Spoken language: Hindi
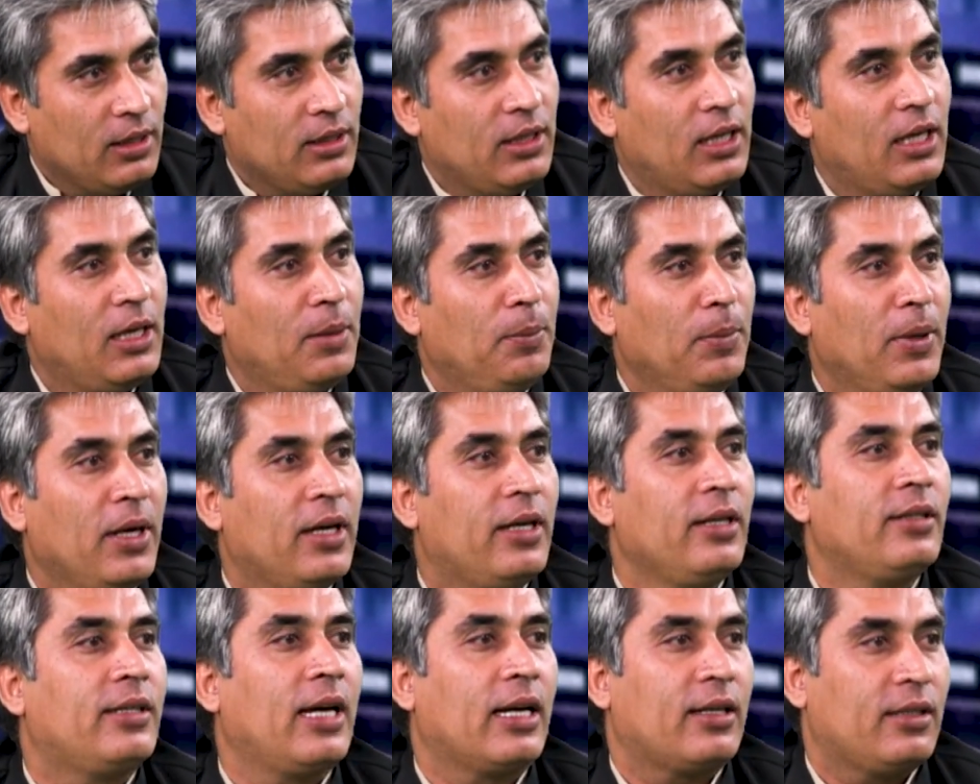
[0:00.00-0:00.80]
ये
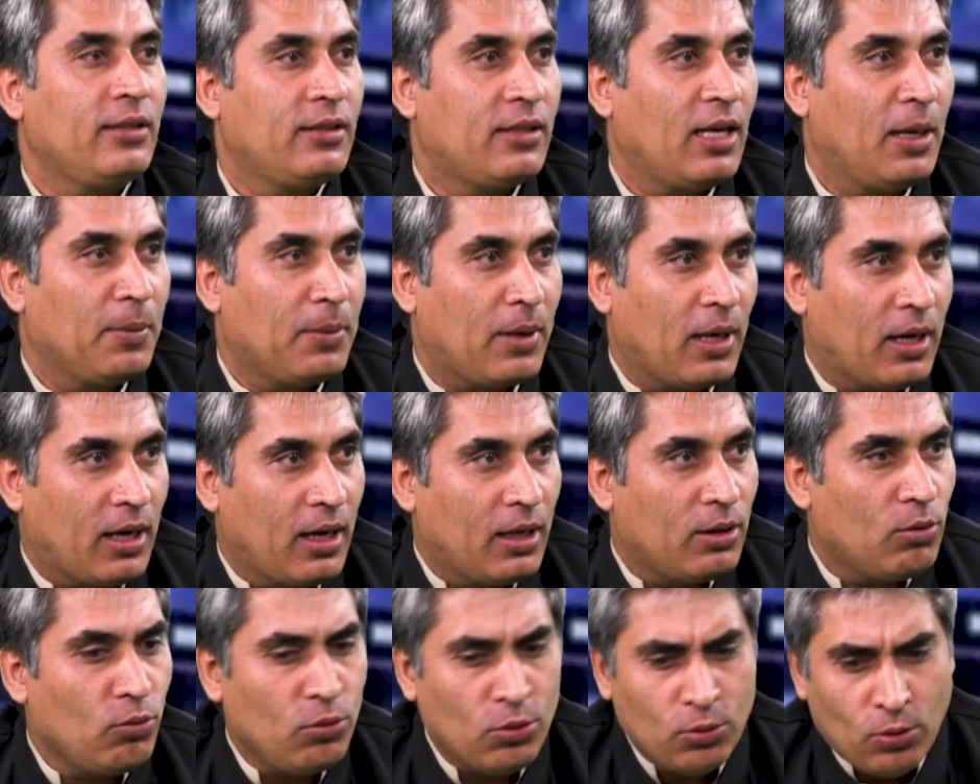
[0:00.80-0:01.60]
मिलिट्री सेक्रेटरी साहब कर रहे
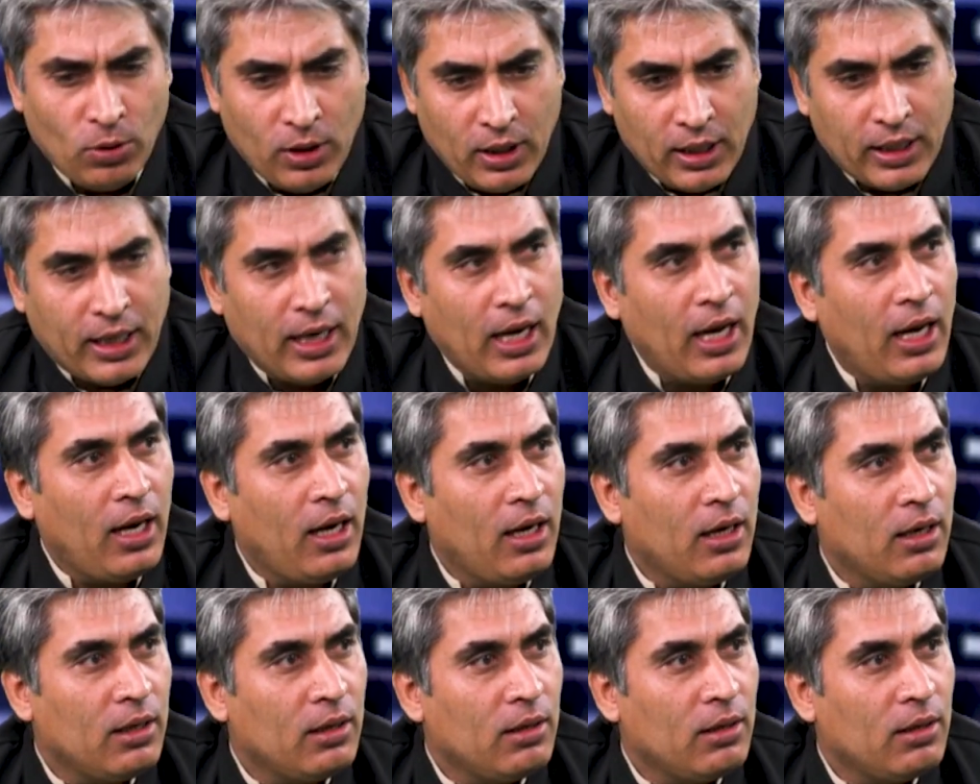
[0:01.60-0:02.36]
हैं तो उनको लेके आए